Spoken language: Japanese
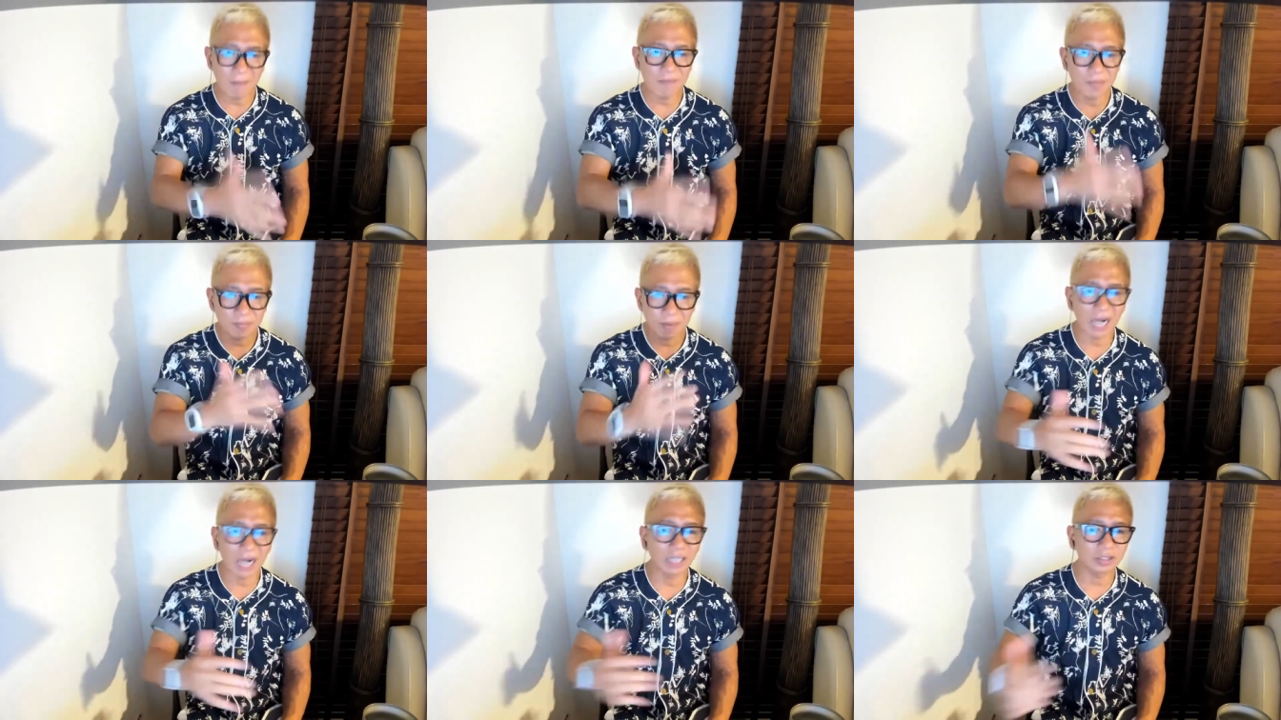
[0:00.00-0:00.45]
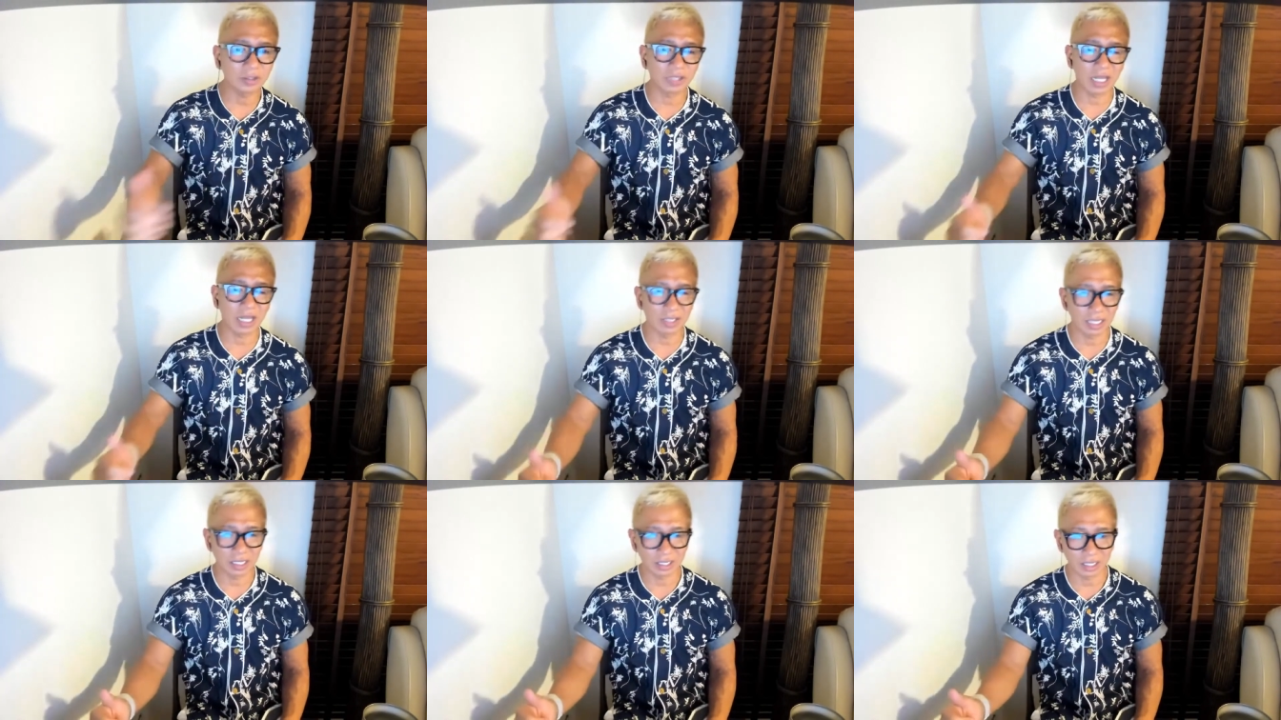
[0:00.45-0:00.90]
部
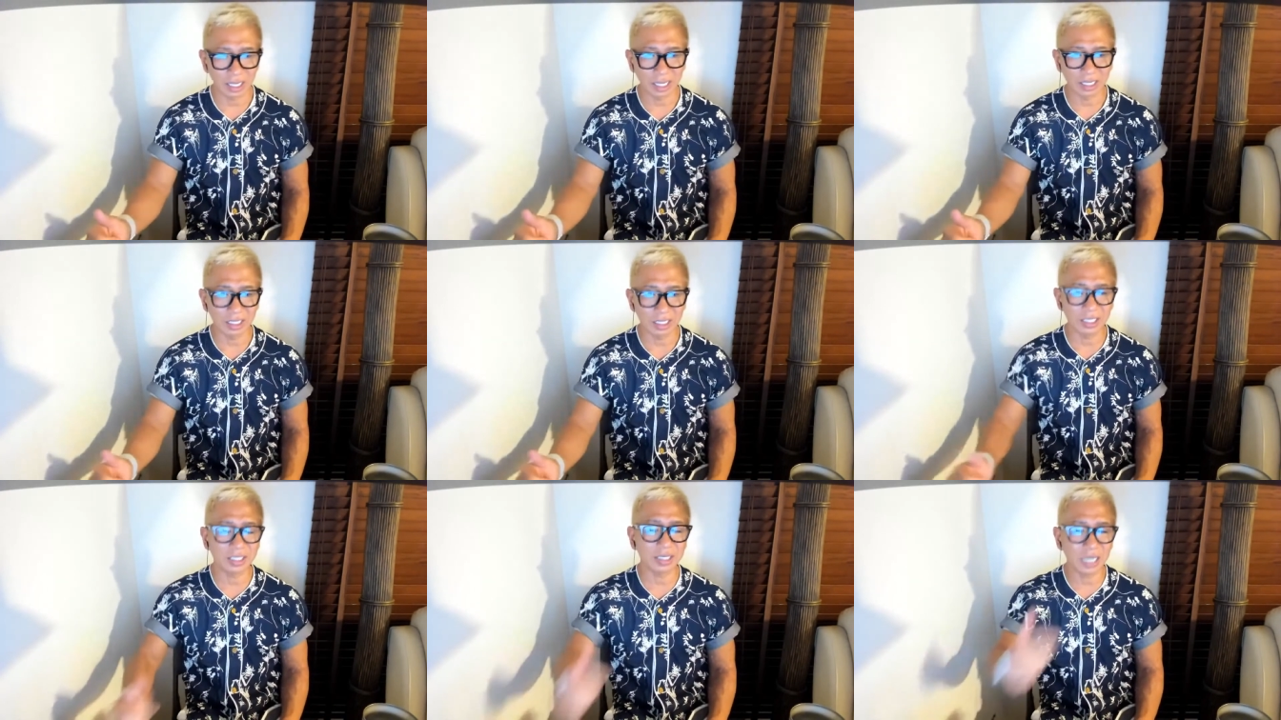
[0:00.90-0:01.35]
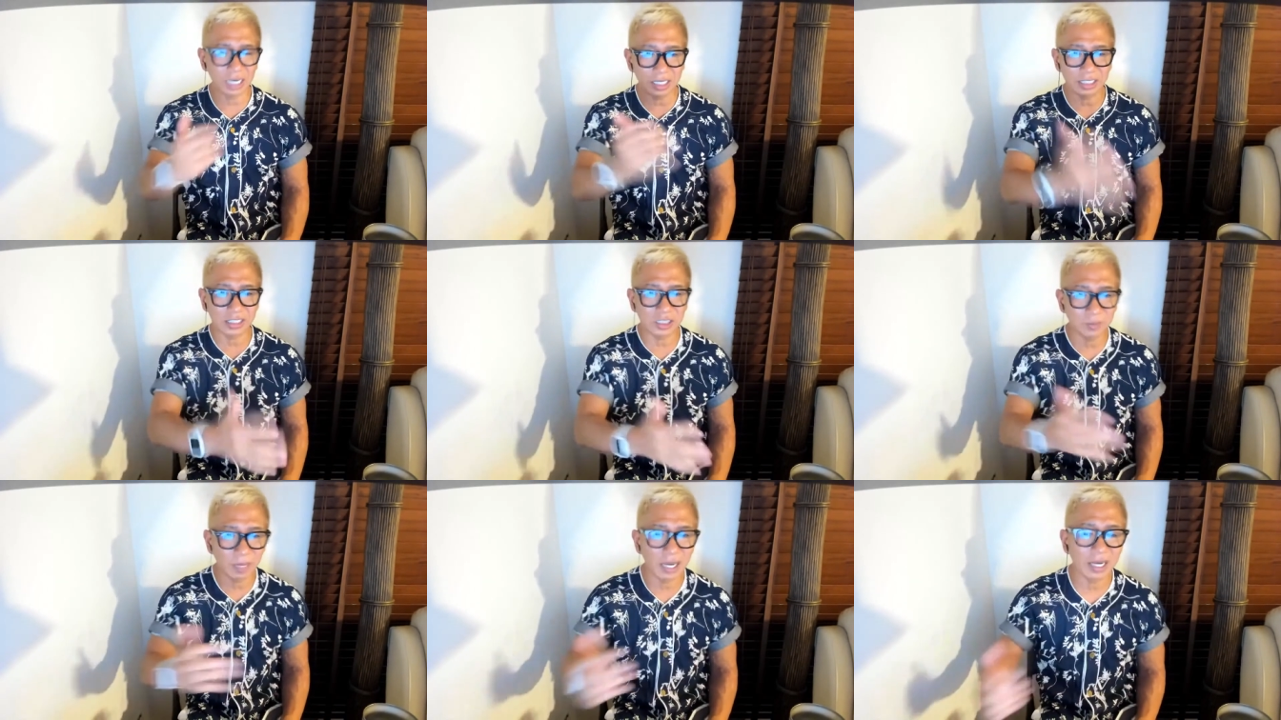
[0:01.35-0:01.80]
パーソナルなんで、一回い
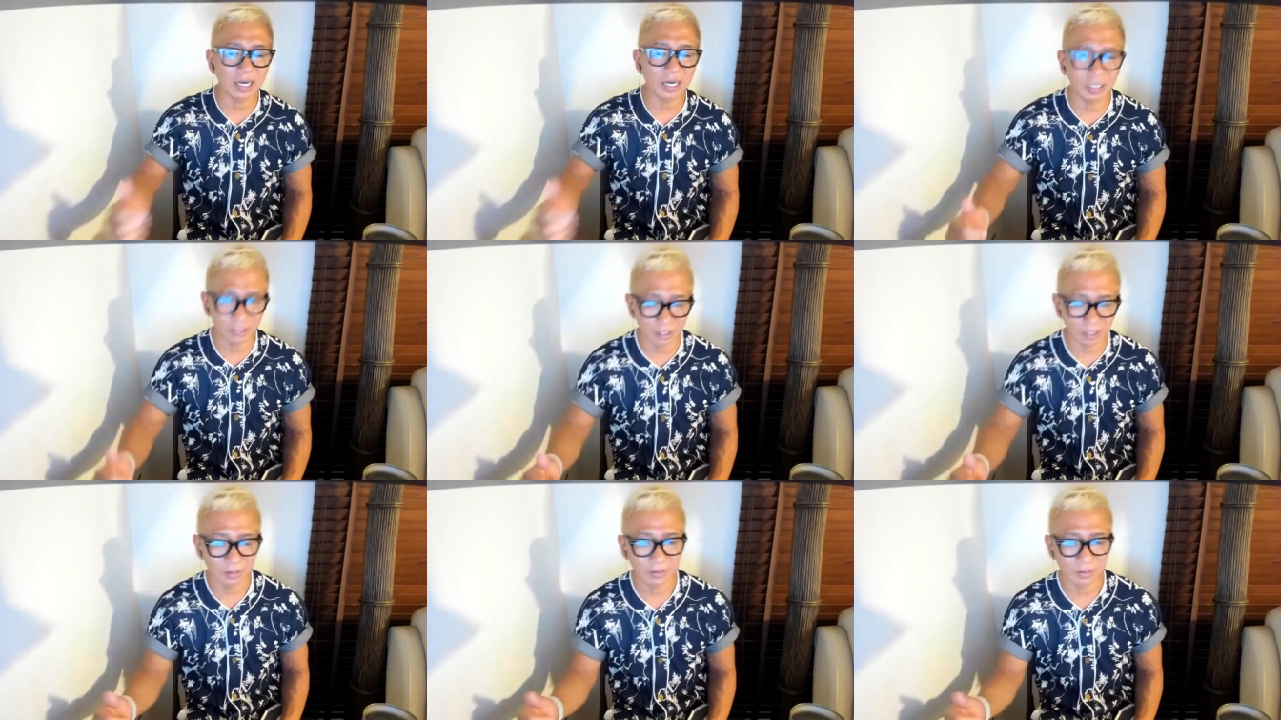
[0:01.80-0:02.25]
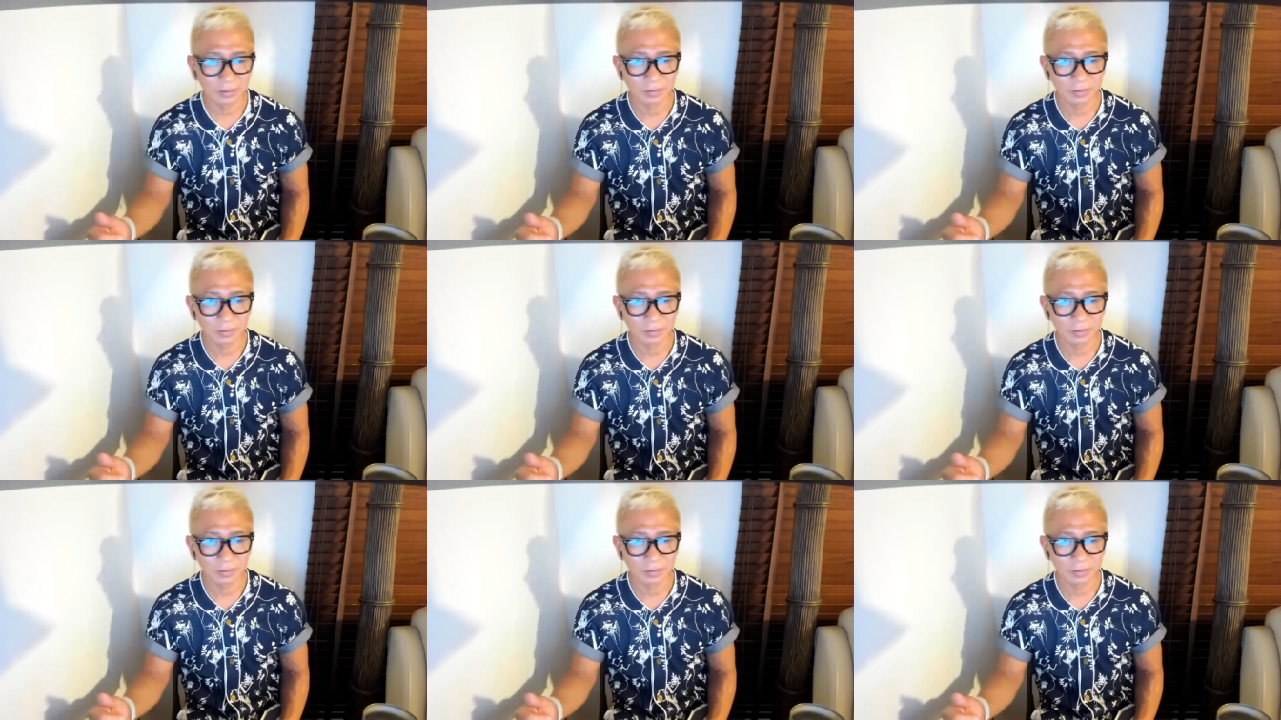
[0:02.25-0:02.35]
ちまんえんかんだよ。